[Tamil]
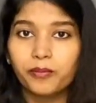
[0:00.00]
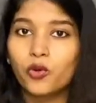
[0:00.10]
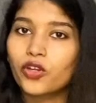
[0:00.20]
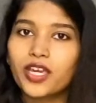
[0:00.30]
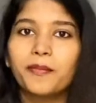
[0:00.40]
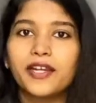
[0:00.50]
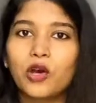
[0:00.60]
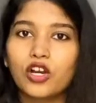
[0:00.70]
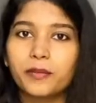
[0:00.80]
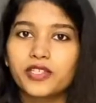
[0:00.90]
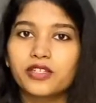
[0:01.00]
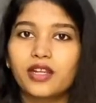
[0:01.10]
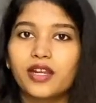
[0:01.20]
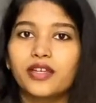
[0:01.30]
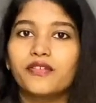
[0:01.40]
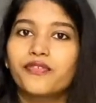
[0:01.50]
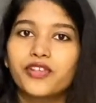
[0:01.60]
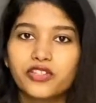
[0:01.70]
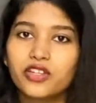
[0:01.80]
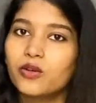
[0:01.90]
முக்கியமான ஆக்குபேஷனான
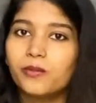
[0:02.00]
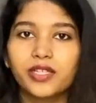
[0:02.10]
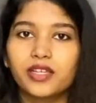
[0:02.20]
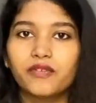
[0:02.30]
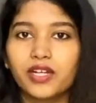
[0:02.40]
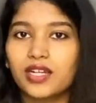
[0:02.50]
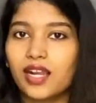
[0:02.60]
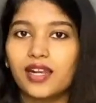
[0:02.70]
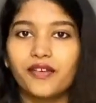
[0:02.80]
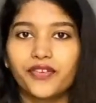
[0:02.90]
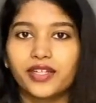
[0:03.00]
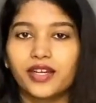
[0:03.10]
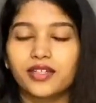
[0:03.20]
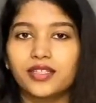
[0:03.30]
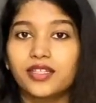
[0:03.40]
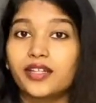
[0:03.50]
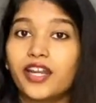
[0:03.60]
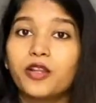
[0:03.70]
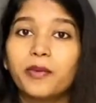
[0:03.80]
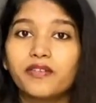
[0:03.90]
ஃபிஷிங்கும் இது இவங்களால் அஃபெக்ட் ஆகுது இது
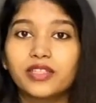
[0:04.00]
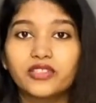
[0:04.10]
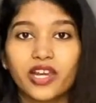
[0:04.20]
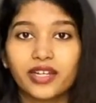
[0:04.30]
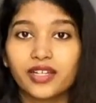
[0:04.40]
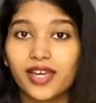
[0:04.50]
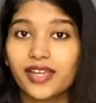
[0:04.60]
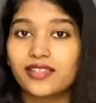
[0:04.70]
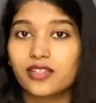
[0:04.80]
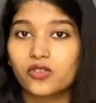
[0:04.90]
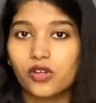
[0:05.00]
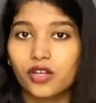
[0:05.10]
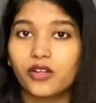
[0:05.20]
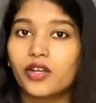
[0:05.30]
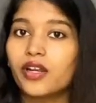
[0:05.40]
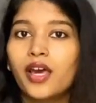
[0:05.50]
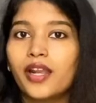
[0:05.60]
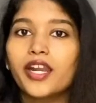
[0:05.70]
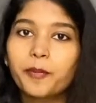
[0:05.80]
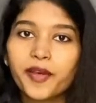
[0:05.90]
ரெண்டுமே வந்து சைனாக்கு எகேன்ஸ்டா சொல்ற
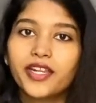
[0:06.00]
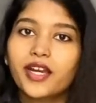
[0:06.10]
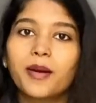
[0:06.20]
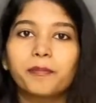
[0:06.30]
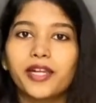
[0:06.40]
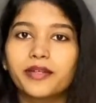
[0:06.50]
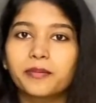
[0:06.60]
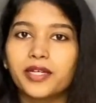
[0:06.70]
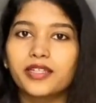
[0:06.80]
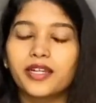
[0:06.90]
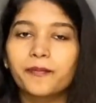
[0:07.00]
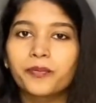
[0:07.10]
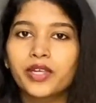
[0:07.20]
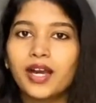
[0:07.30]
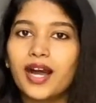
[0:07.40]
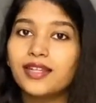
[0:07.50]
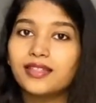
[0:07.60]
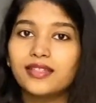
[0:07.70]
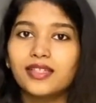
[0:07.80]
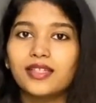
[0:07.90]
ரெண்டு பெரிய கம்ப்ளைண்ட் மாதிரி
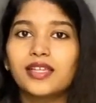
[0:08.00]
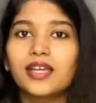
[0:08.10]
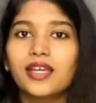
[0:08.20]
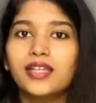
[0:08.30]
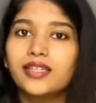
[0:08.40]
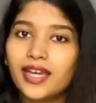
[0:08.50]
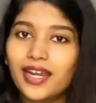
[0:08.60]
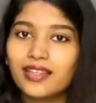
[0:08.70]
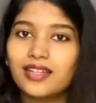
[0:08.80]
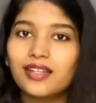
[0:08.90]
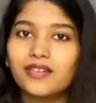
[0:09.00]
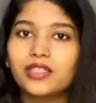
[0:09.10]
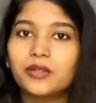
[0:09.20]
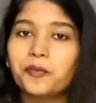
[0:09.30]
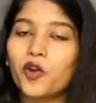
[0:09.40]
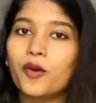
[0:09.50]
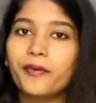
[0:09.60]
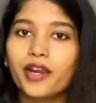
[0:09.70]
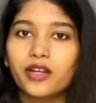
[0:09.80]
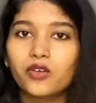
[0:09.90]
அடுத்து இந்த இடத்துல வந்து
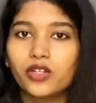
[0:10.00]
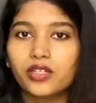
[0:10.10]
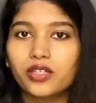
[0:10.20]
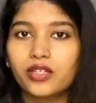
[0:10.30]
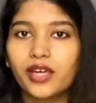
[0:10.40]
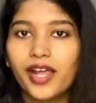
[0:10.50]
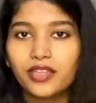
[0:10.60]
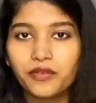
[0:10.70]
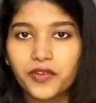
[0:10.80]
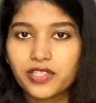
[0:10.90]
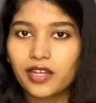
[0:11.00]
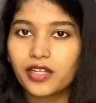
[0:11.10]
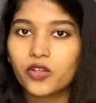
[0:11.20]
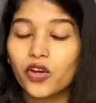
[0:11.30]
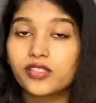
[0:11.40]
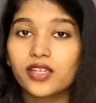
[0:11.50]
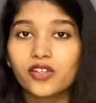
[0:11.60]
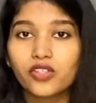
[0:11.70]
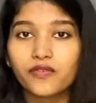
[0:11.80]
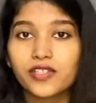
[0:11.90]
ப்ராப்பரான ஒரு ஹெல்த் ஃபெசிலிட்டியோ
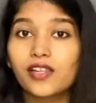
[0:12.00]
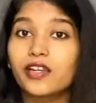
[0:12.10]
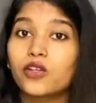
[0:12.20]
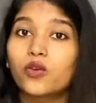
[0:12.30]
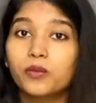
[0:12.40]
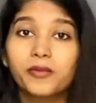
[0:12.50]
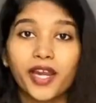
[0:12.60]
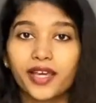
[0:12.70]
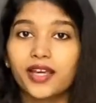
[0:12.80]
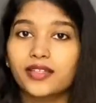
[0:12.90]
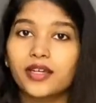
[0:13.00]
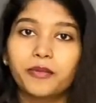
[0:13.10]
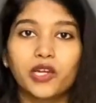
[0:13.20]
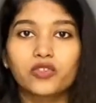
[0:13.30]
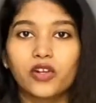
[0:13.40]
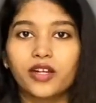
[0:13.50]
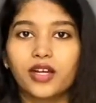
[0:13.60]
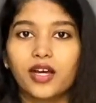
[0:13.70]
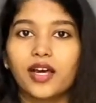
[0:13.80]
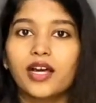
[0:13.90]
எஜுகேஷன் ஃபெசிலிட்டியோவும் கிடையாது அப்படின்னு
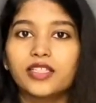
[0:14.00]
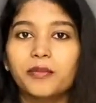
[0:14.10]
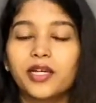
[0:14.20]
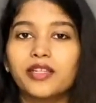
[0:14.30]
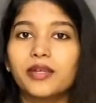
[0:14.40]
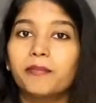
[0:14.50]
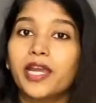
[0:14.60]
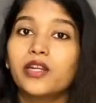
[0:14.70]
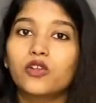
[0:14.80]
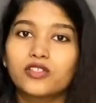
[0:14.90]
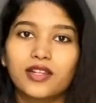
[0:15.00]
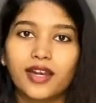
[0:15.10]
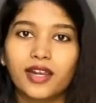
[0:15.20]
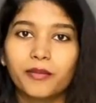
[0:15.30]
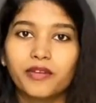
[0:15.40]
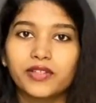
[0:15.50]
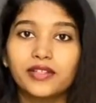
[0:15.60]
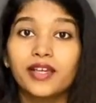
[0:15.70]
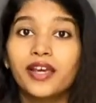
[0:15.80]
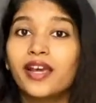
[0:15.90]
சொல்லியிருக்காங்க அதே மாதிரி மெயின் ரோட்ஸில் எல்லாமே வந்து
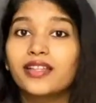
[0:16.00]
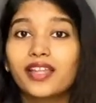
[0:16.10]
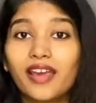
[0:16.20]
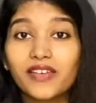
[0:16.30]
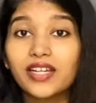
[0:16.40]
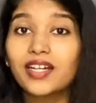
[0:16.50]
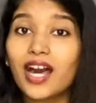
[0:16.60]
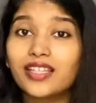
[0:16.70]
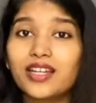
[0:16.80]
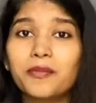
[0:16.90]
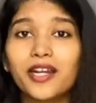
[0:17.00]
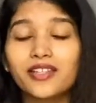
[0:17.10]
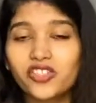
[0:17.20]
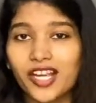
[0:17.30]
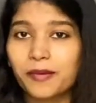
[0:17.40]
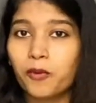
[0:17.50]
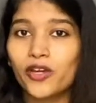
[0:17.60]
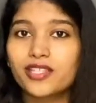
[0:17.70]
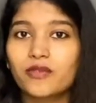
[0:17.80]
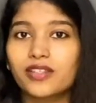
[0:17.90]
தேவைக்கு அதிகமான செக்
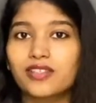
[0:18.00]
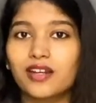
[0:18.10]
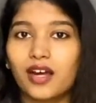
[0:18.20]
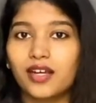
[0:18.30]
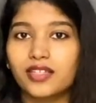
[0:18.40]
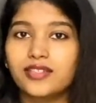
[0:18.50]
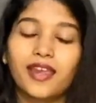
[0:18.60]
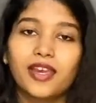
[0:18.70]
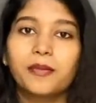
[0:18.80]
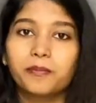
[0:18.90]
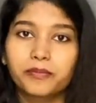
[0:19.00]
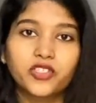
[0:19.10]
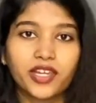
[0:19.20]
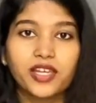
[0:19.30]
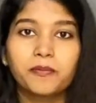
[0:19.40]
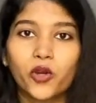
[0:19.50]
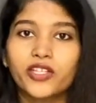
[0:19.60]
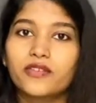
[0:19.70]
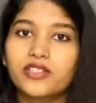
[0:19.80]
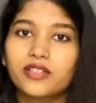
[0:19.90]
பாயிண்ட்ஸ் வச்சிருக்காங்க செக்கிங் செக்கிங்
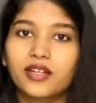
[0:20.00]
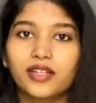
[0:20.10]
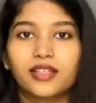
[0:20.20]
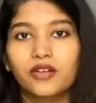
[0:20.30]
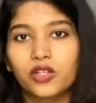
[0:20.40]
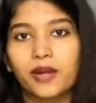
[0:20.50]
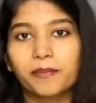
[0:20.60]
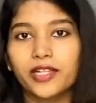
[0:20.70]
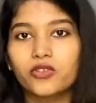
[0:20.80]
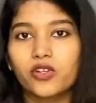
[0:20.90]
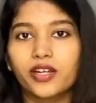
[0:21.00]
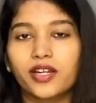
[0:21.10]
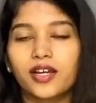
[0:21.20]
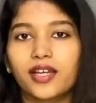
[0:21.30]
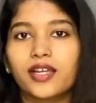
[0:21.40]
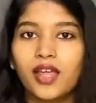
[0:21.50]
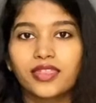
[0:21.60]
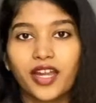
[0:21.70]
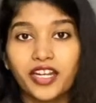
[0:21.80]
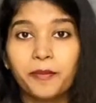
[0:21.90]
பாயிண்ட்ஸ் வச்சிருக்கிறதா ஒரு கம்ப்ளைண்ட் சொல்லியிருக்காங்க
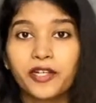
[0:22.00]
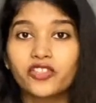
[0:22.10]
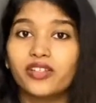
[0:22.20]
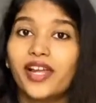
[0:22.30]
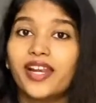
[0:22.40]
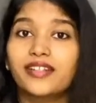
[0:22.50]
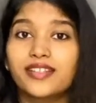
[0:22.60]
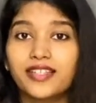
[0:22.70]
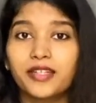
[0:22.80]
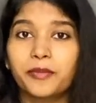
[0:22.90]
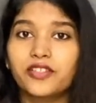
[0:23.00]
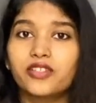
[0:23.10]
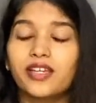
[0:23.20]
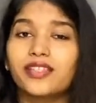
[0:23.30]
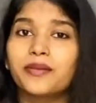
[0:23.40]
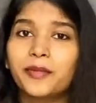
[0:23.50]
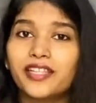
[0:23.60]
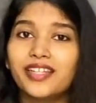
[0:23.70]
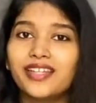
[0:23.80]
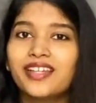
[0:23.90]
தண்ணி பிரச்சனை எலக்ட்ரிசிட்டி பிரச்சனை இந்த
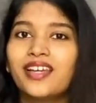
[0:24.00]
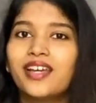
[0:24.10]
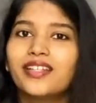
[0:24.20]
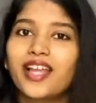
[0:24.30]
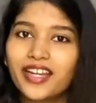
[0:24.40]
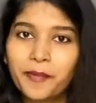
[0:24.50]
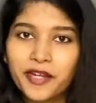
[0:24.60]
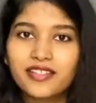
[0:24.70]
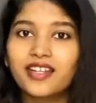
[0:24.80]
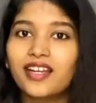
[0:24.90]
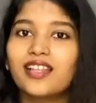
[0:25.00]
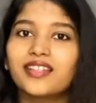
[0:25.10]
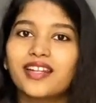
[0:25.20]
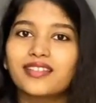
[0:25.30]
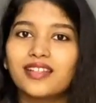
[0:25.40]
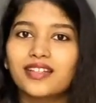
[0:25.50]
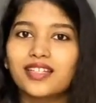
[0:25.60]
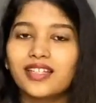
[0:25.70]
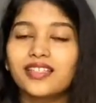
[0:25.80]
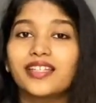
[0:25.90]
மாதிரி நிறைய பிரச்சனைகள் அந்த இடத்துல
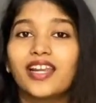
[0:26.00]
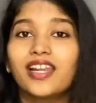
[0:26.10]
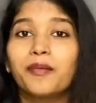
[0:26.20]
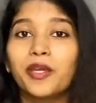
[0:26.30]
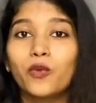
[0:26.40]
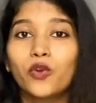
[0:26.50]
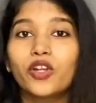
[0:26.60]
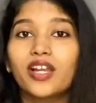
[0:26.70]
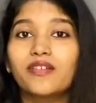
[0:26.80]
இருக்குது இது எல்லாமே ஒன்றா